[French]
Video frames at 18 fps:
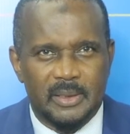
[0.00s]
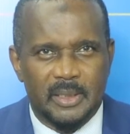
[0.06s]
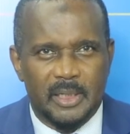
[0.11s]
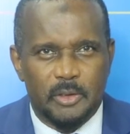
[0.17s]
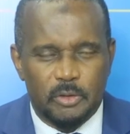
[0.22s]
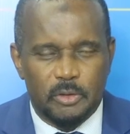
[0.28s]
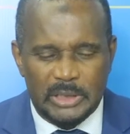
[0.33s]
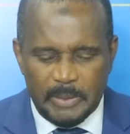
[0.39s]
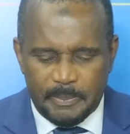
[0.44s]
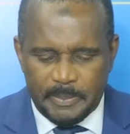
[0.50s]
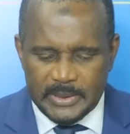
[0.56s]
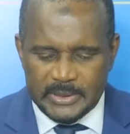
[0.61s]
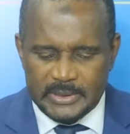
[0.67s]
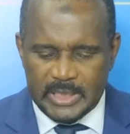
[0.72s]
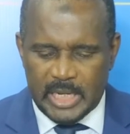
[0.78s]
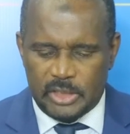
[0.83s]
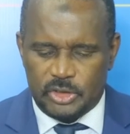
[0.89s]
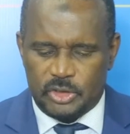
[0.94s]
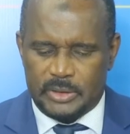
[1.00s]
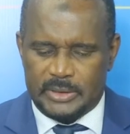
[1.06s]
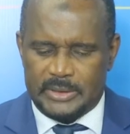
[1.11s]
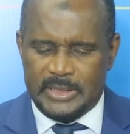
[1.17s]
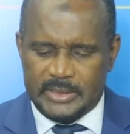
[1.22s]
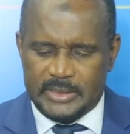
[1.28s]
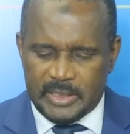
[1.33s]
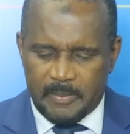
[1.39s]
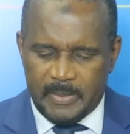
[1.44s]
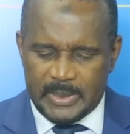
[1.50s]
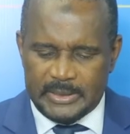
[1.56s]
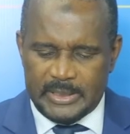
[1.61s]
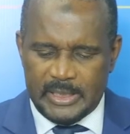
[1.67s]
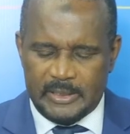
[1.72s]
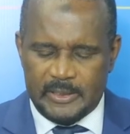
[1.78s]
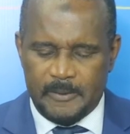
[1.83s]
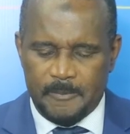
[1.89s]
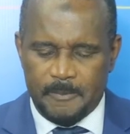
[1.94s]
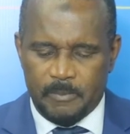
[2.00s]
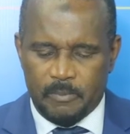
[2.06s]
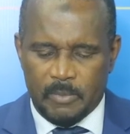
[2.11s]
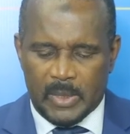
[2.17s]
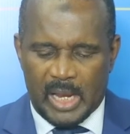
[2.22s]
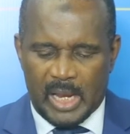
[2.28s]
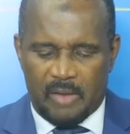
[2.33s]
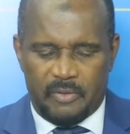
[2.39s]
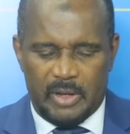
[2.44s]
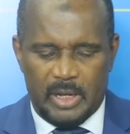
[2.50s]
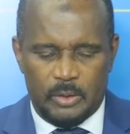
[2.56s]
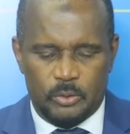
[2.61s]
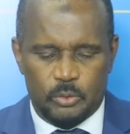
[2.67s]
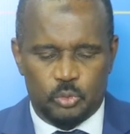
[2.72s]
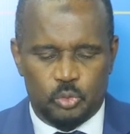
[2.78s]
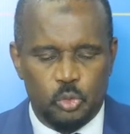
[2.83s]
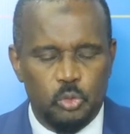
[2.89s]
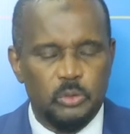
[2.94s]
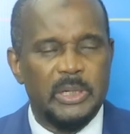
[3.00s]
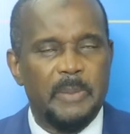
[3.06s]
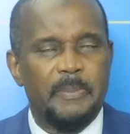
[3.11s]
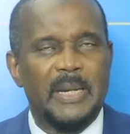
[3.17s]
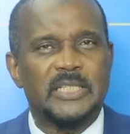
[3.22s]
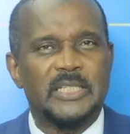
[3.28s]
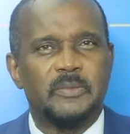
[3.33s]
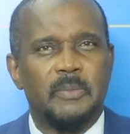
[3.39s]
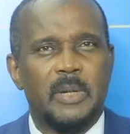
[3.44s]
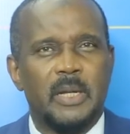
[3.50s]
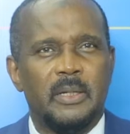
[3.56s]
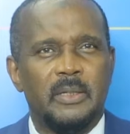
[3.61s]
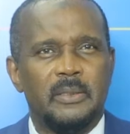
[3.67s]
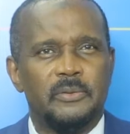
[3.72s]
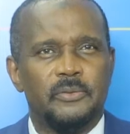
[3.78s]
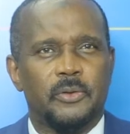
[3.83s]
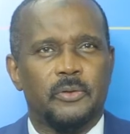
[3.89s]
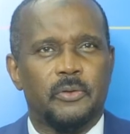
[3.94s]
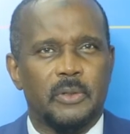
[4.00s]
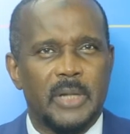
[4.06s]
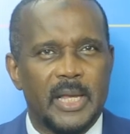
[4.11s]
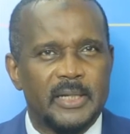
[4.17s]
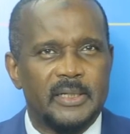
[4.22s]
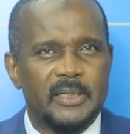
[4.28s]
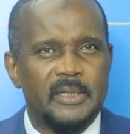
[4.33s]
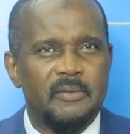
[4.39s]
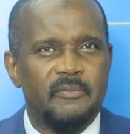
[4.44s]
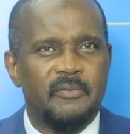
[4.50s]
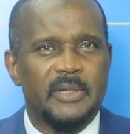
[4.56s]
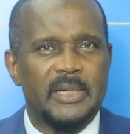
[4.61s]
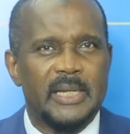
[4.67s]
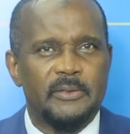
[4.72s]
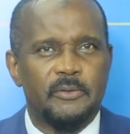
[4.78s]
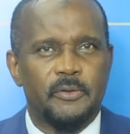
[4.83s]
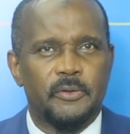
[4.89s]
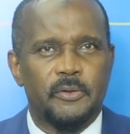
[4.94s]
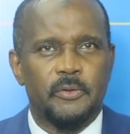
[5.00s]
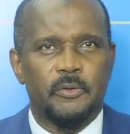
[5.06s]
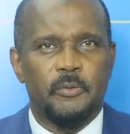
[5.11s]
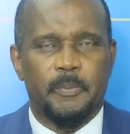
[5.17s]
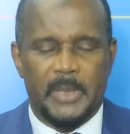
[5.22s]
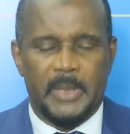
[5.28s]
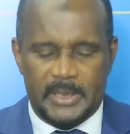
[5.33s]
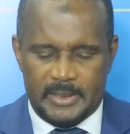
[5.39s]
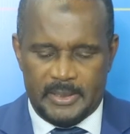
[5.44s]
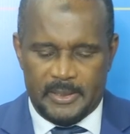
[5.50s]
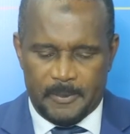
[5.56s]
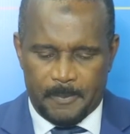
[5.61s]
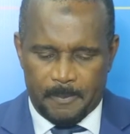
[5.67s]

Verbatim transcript: et le dépistage systématique avant tout déplacement de Conakry vers l'intérieur du pays.